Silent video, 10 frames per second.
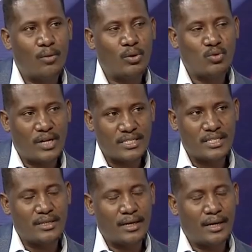
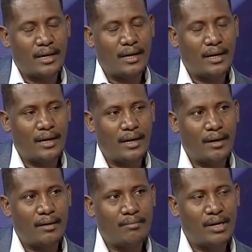وتعزز
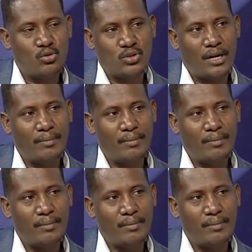ما يشاع